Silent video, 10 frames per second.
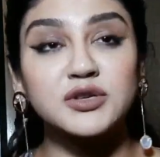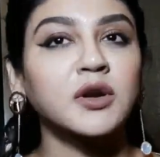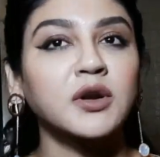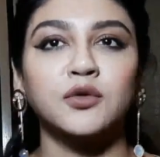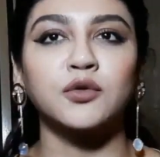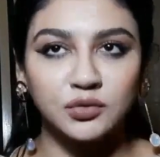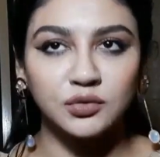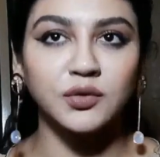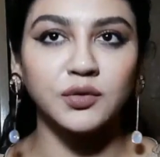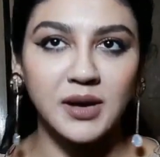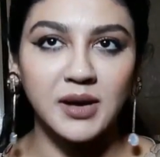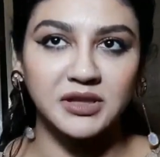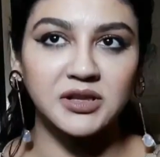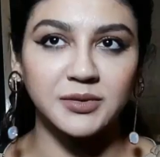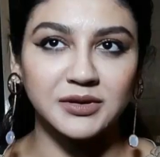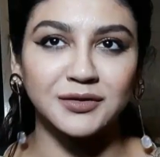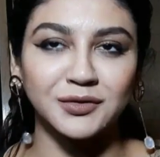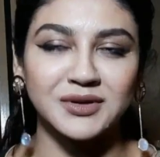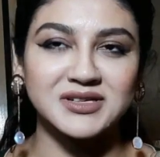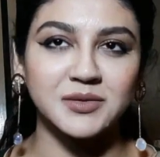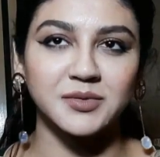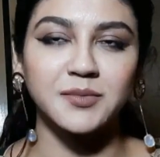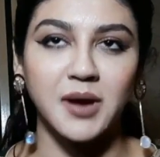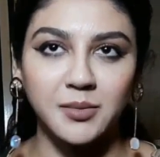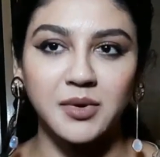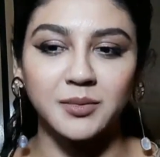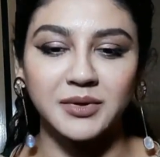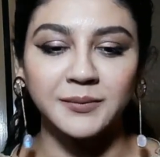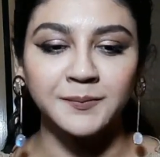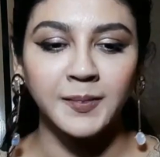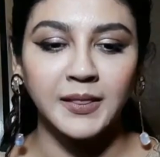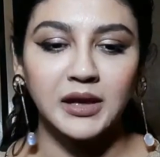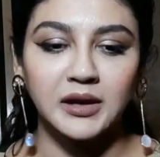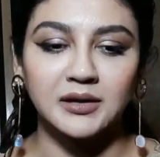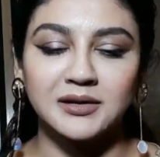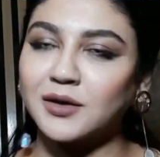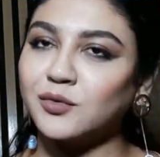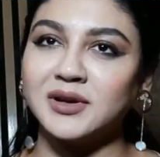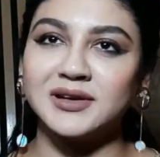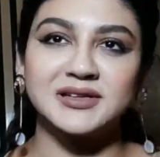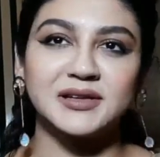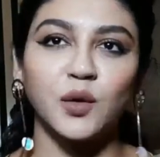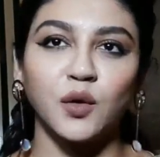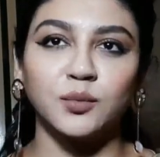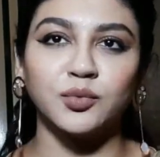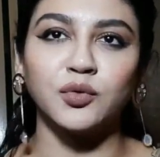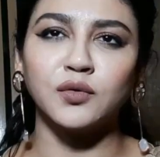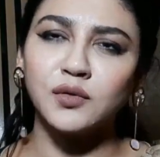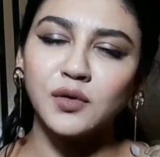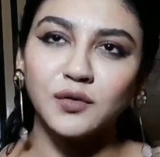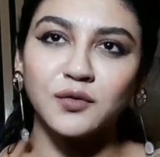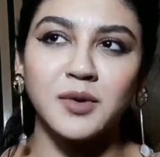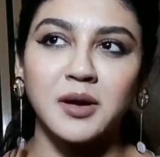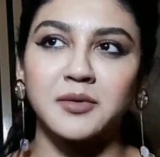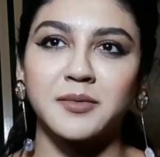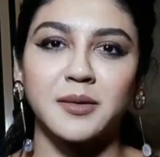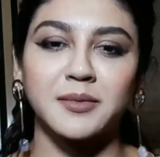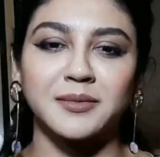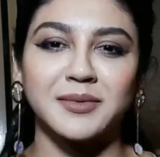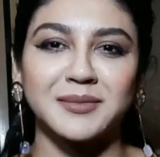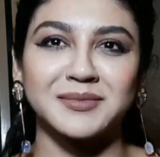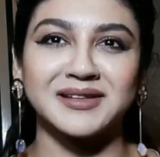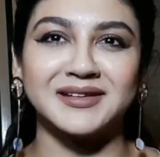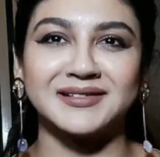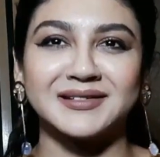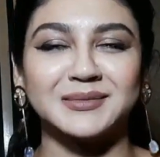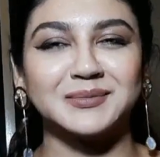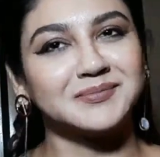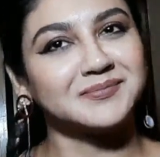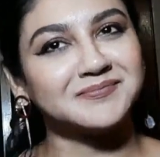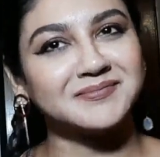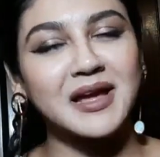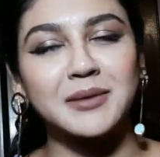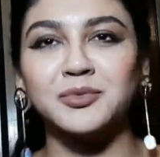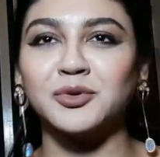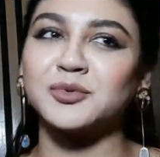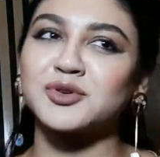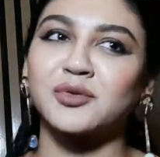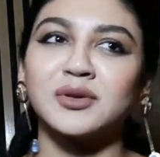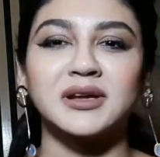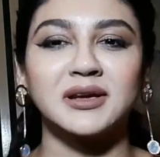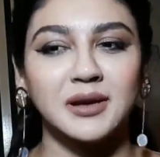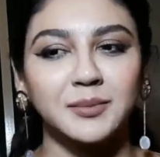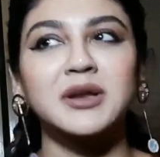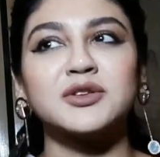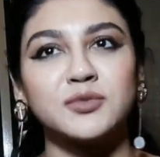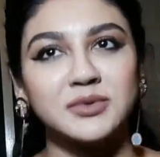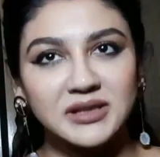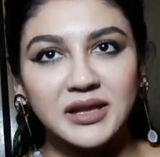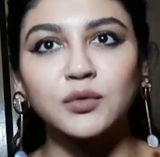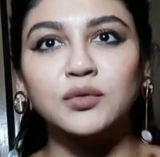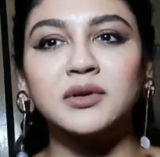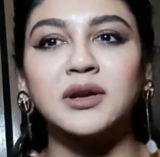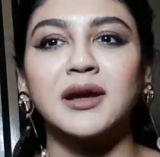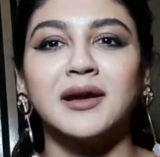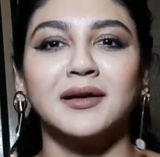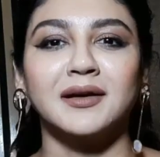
বেশ অনেকক্ষণ ধরে আপনাদের ভিতরে রয়ে যাবে ভাবাবে দারুণ একটি গল্প অন্যরকমভাবে ভাবাবে আপনাদেরকে তাই আমি বলবো সকলকে আপনারা ছবিটি দেখুন